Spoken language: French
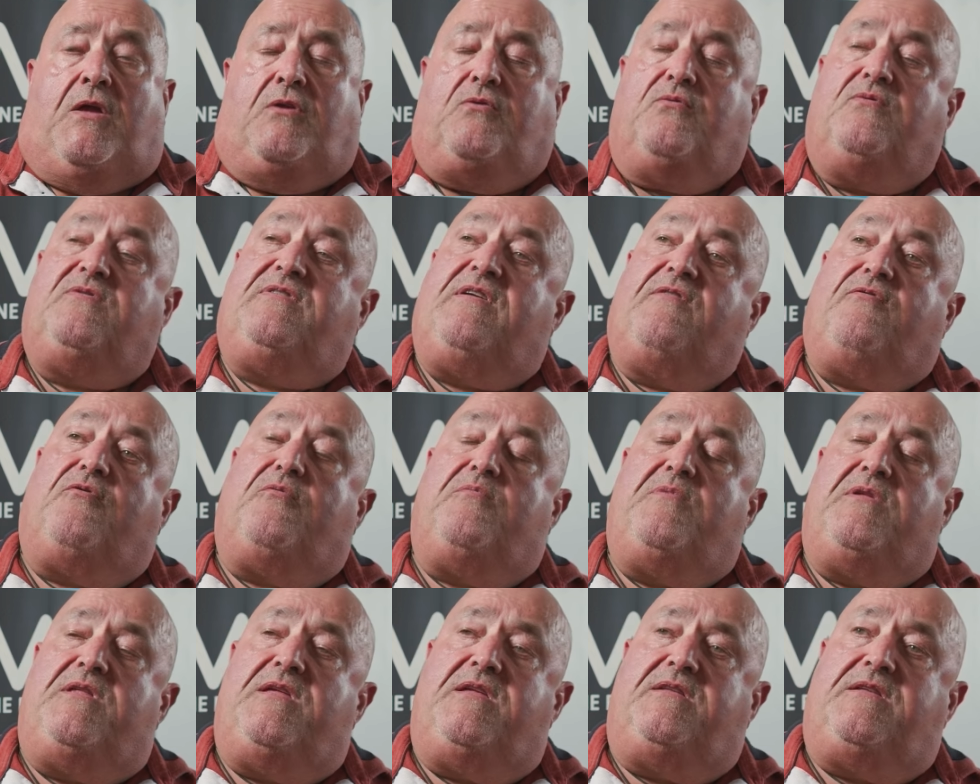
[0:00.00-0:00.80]
Nous
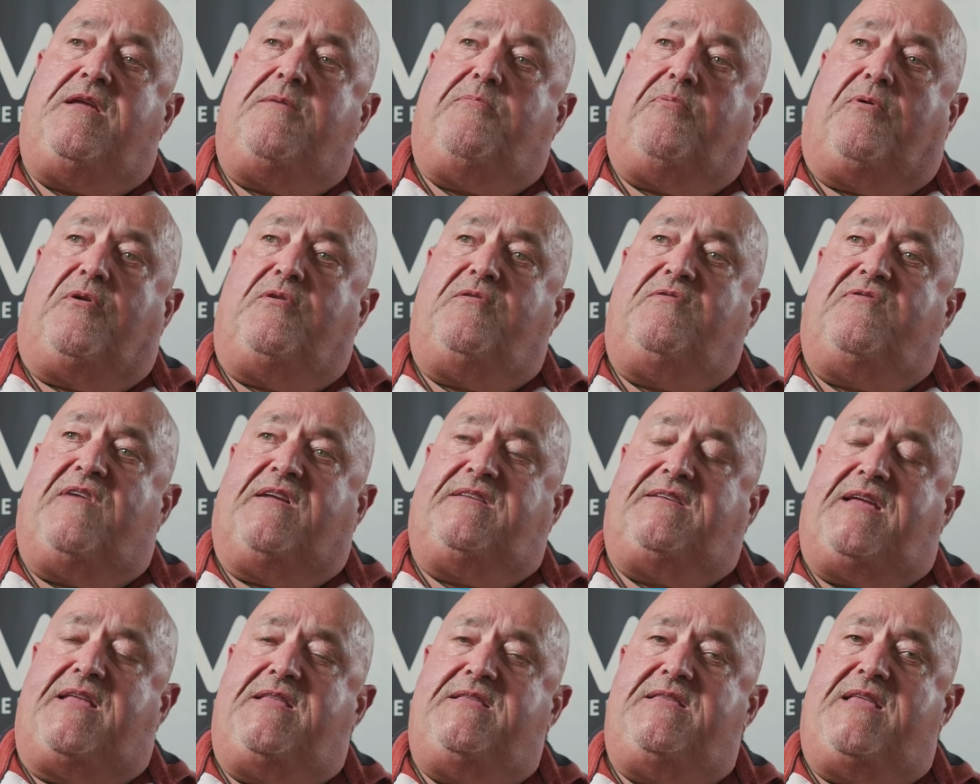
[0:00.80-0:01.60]
avons milité pendant une
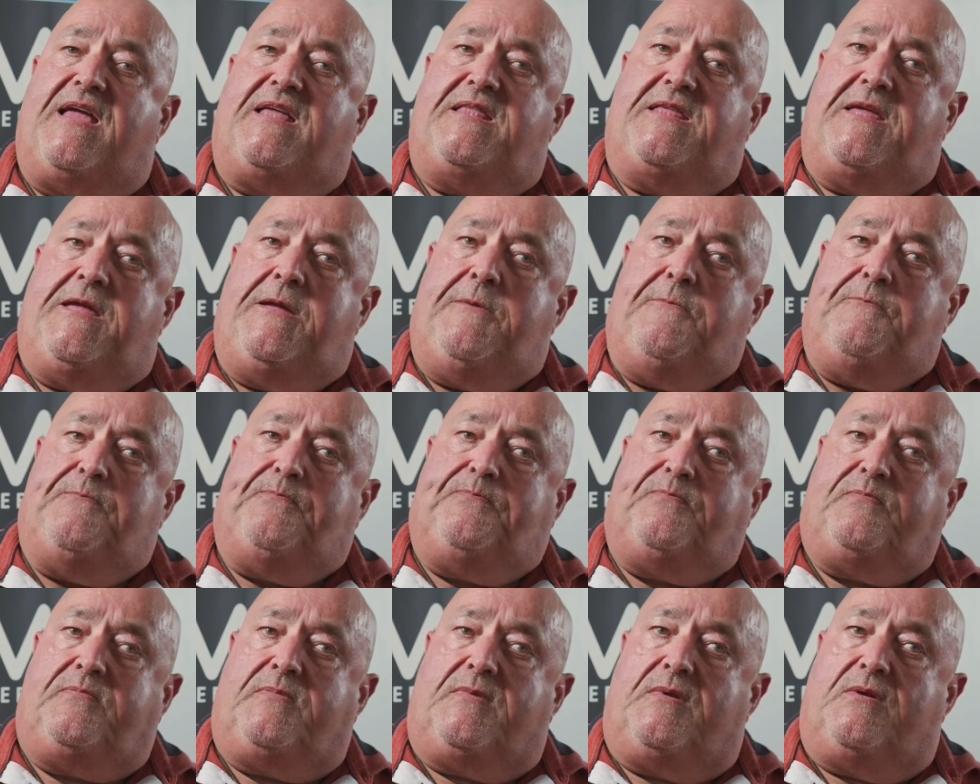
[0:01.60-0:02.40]
vingtaine d'années
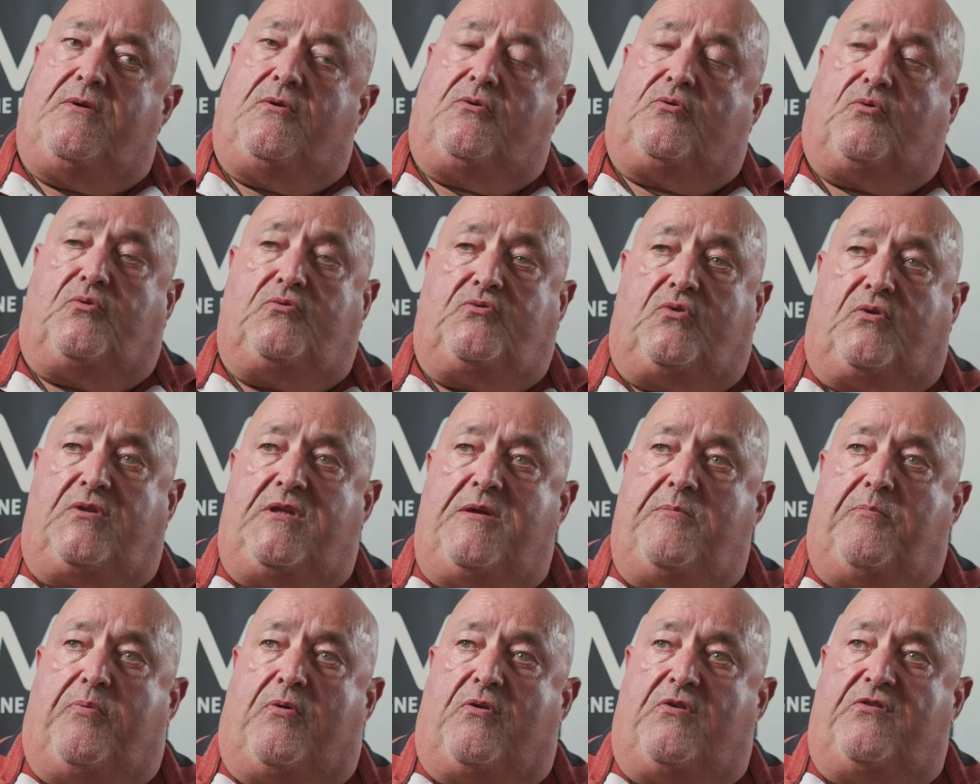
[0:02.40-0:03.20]
euh, contre
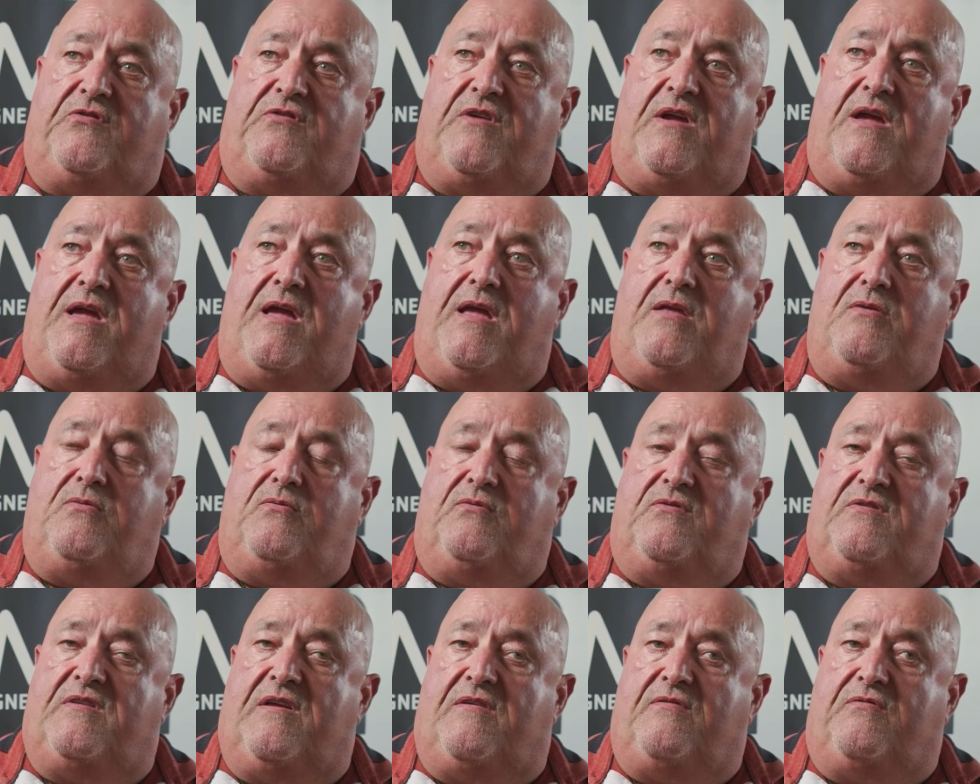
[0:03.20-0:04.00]
des projets.
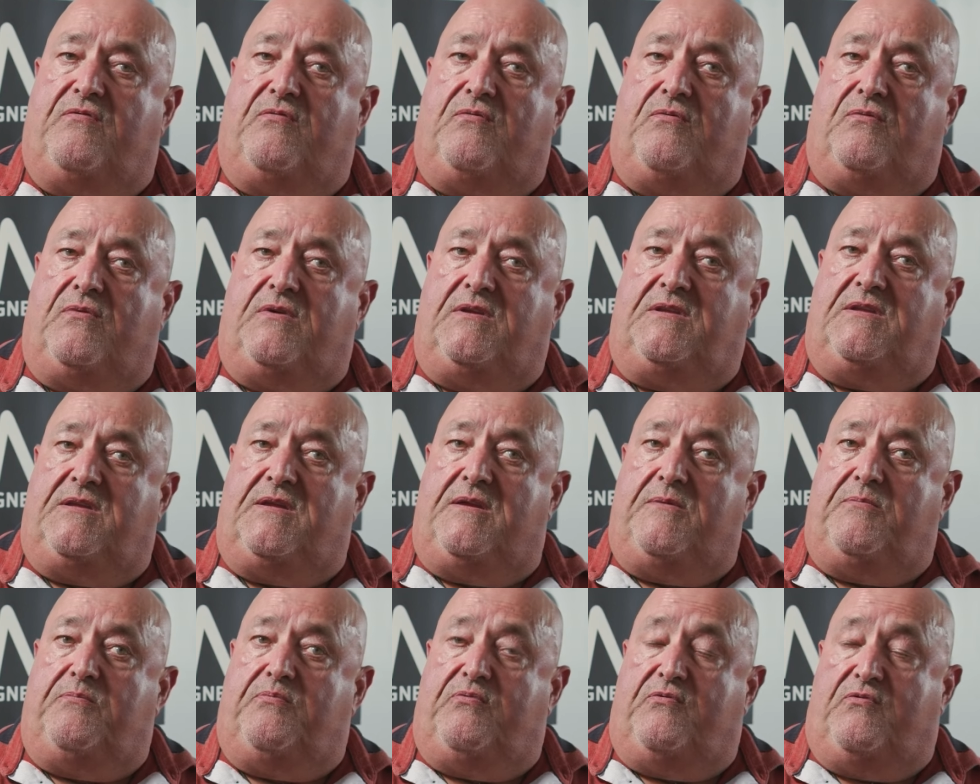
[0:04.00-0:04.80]
Nous avons
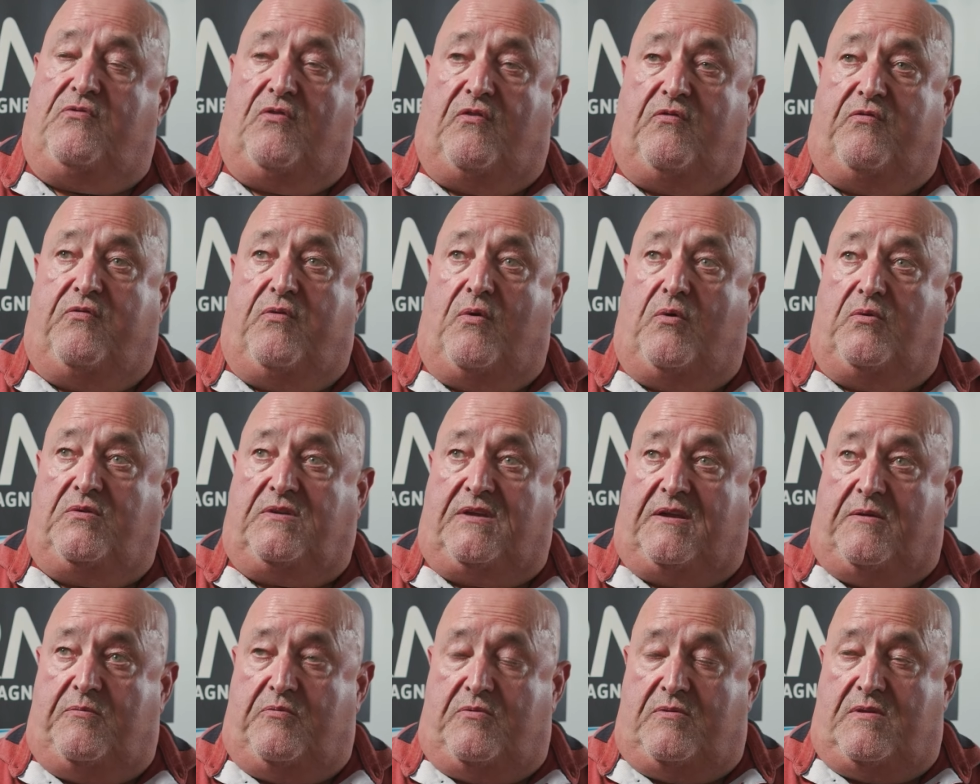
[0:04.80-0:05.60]
été plusieurs fois au
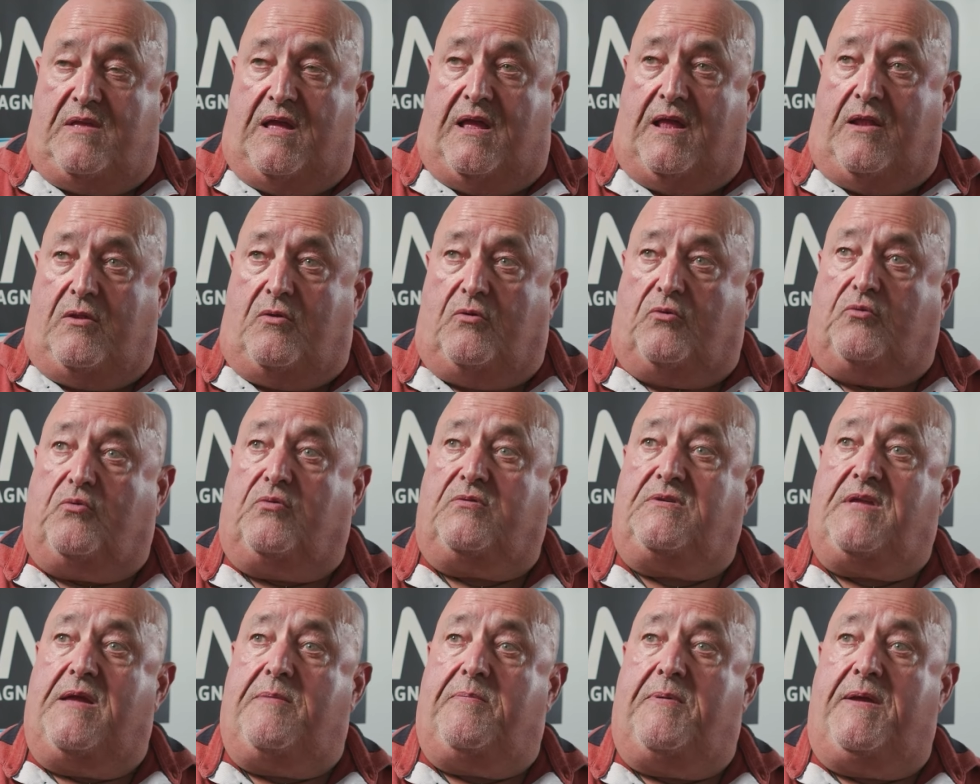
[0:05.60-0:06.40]
tribunal en
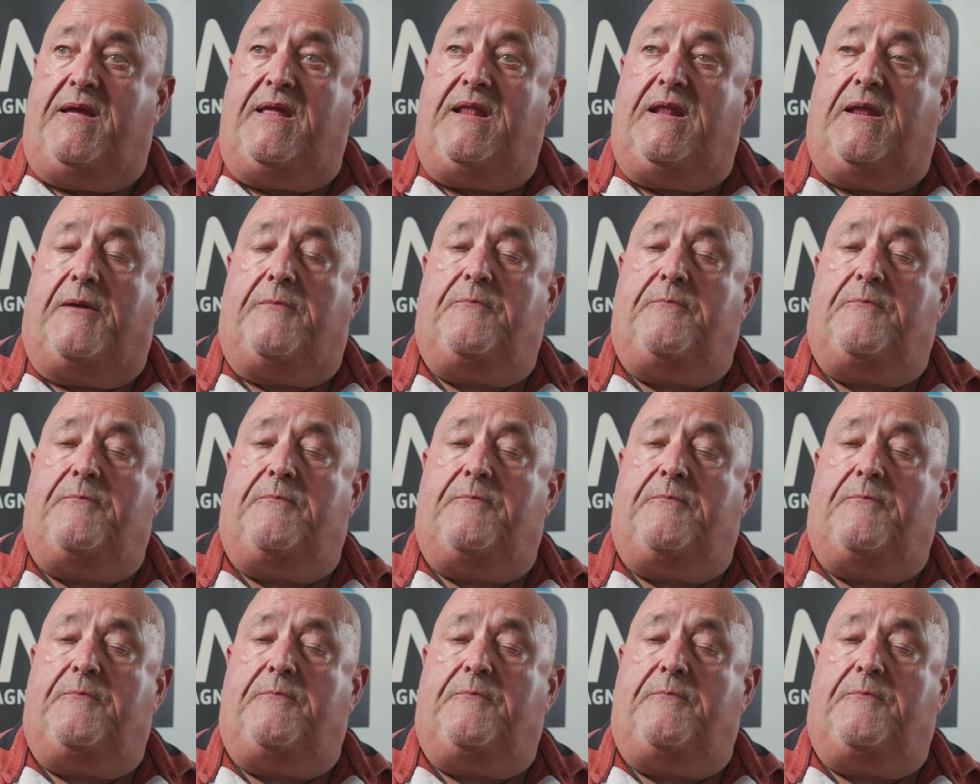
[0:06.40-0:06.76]
cours d'appel,